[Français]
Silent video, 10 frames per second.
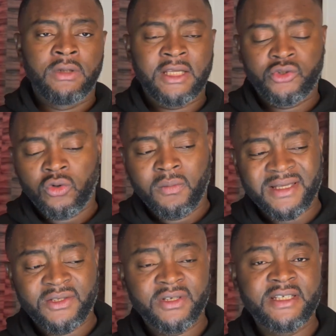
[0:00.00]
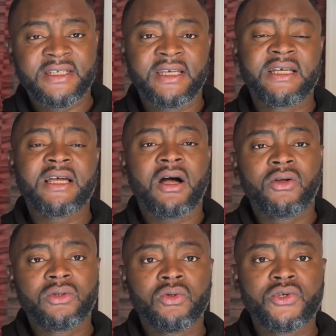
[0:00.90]
La Turo Mastery, c'est
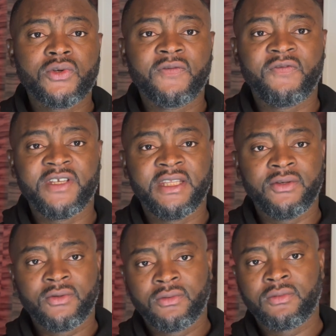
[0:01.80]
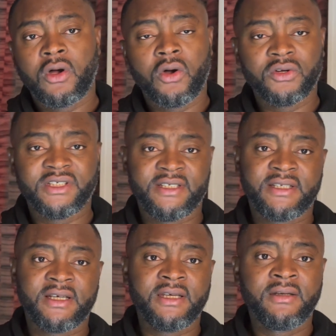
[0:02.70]
40 leçons vidéo
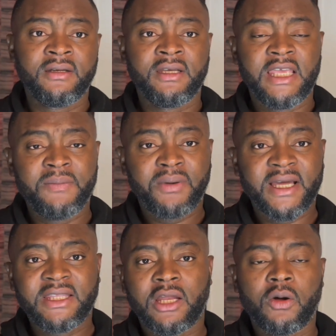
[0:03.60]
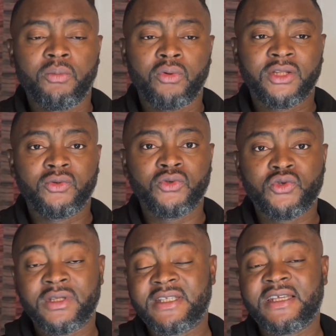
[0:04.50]
enregistrées et prêtes à l'emploi tout de suite.